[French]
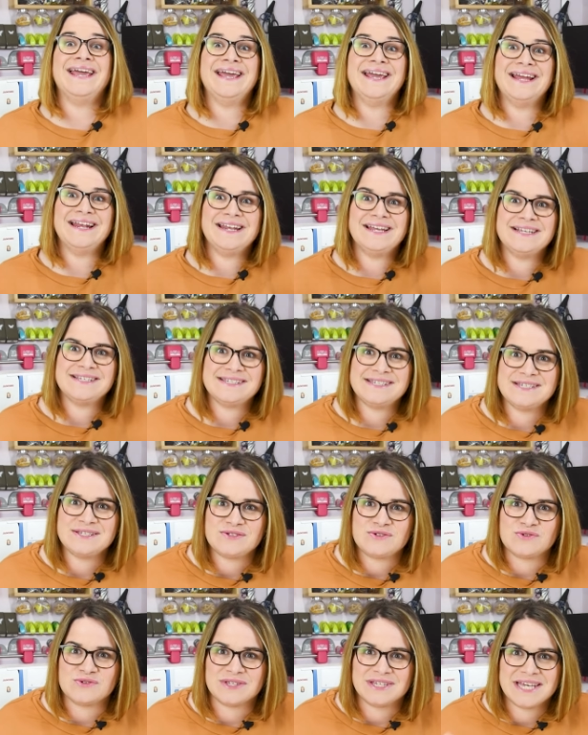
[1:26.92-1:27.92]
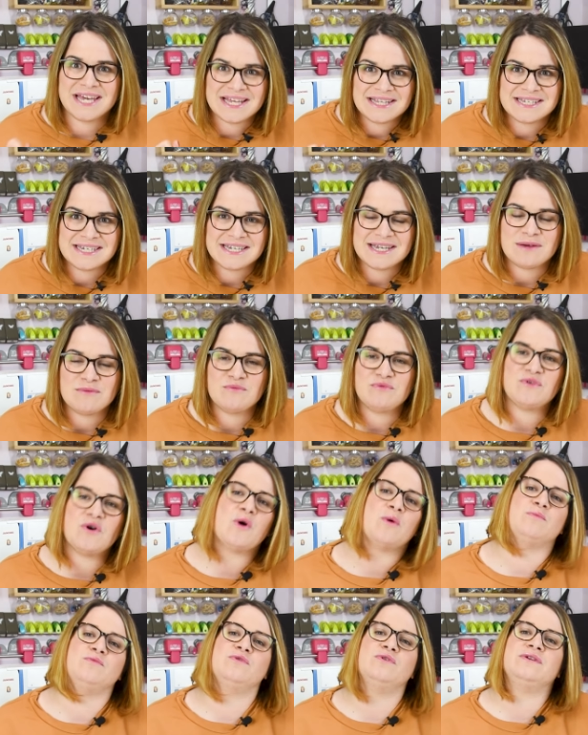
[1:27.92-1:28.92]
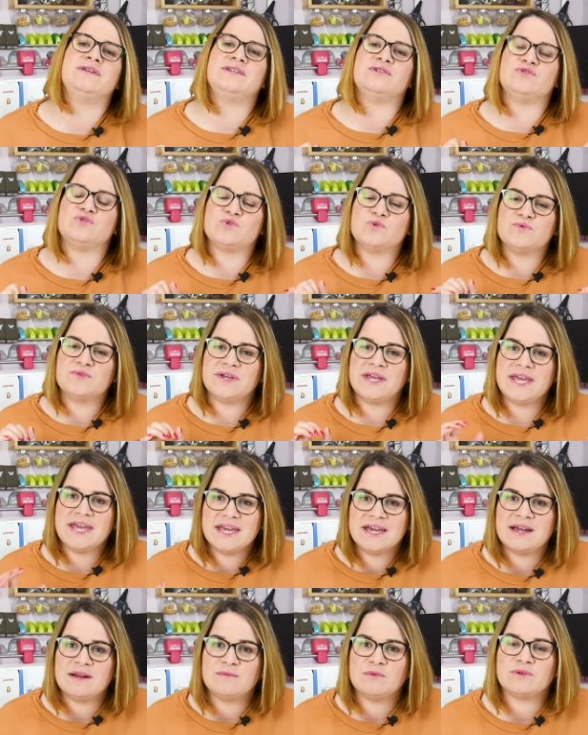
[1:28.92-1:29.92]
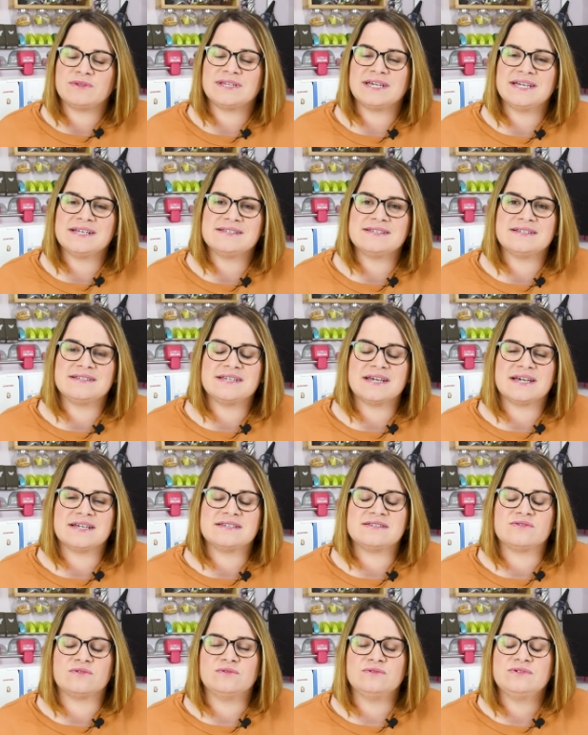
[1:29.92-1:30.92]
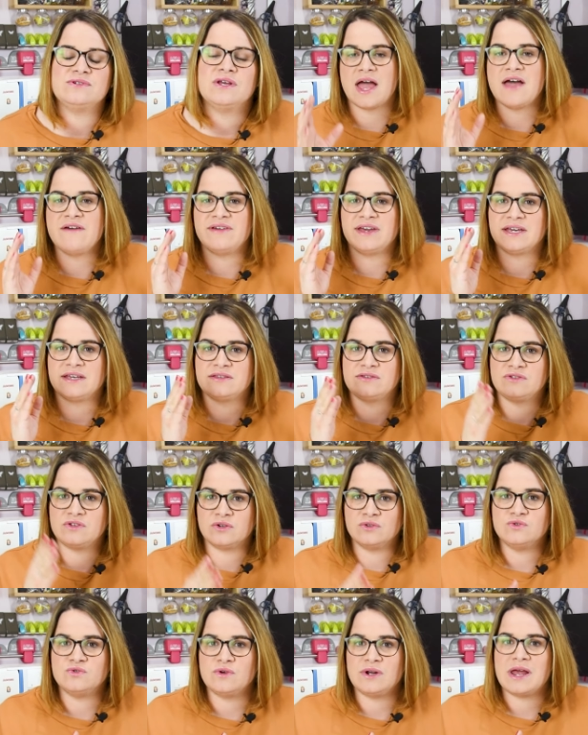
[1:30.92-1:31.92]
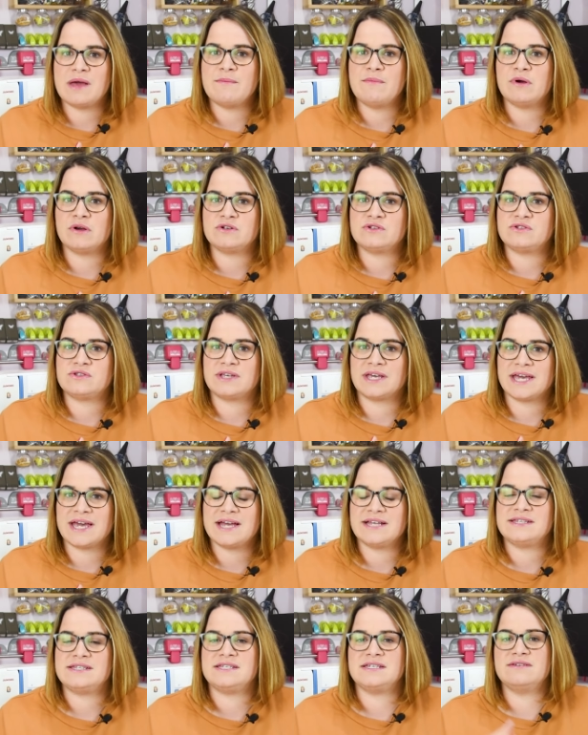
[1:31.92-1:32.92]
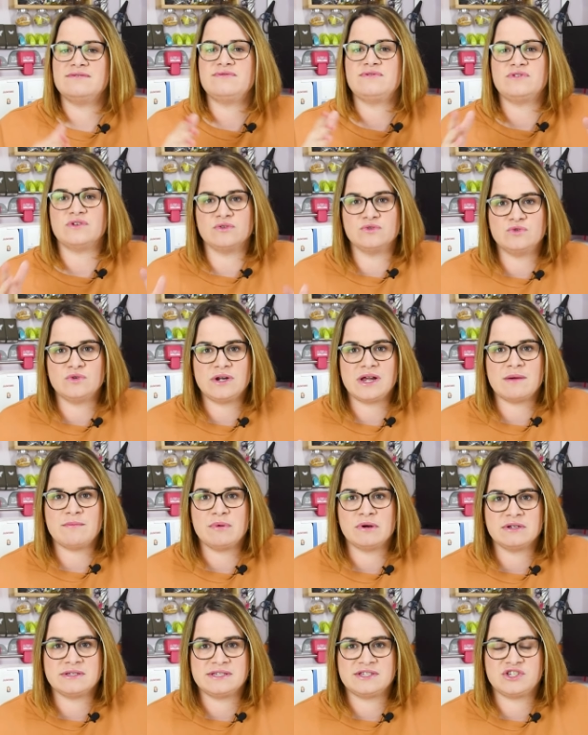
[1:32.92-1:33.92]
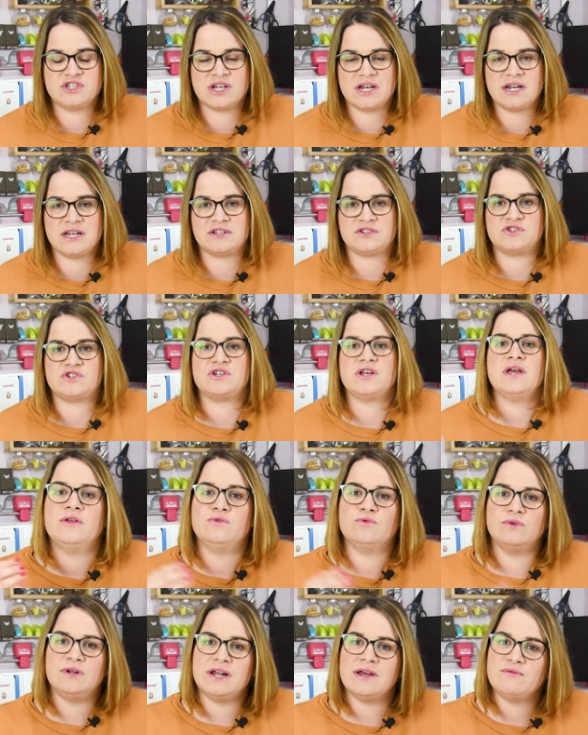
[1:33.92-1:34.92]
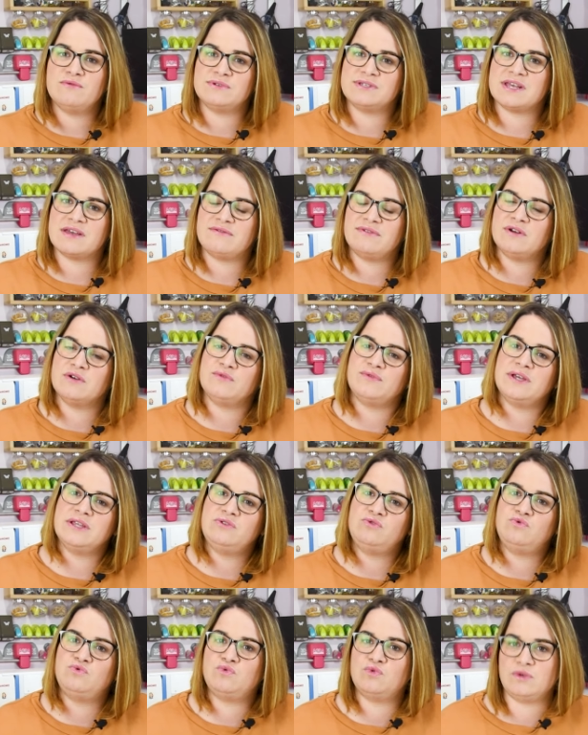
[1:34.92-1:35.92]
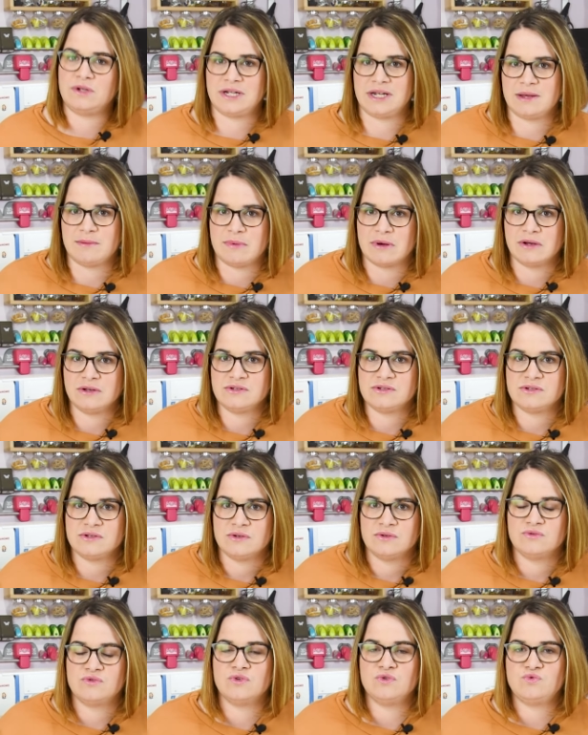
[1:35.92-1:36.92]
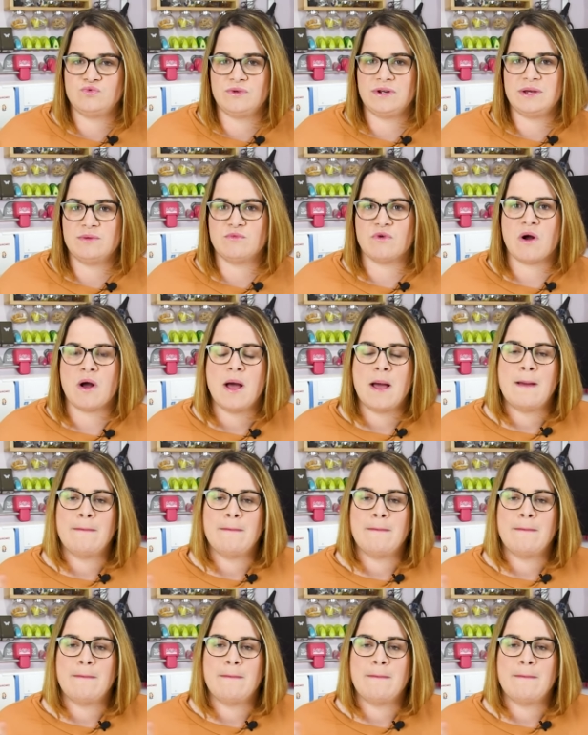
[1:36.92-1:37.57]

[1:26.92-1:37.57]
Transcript: Et il existe une quatrième formule que je trouve également très intéressante, avec tantôt la box créative, tantôt la box challenge. Donc là vous avez en fait toutes les boxes de tous les mois